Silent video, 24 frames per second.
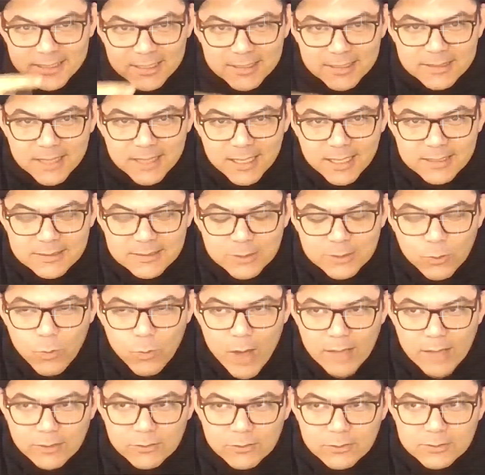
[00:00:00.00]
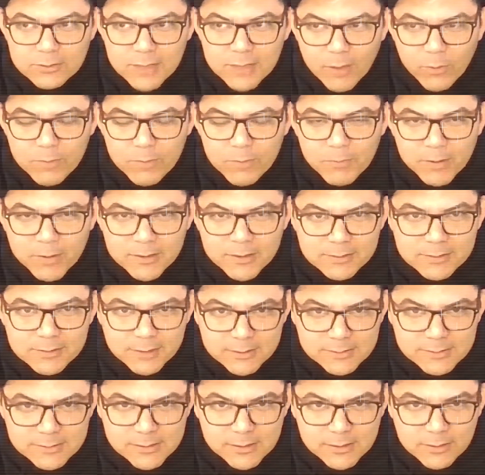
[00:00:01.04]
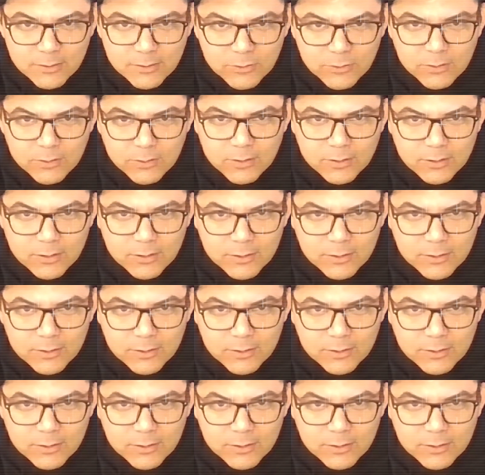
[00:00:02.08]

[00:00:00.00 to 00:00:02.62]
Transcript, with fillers: 34, ya voy para 35.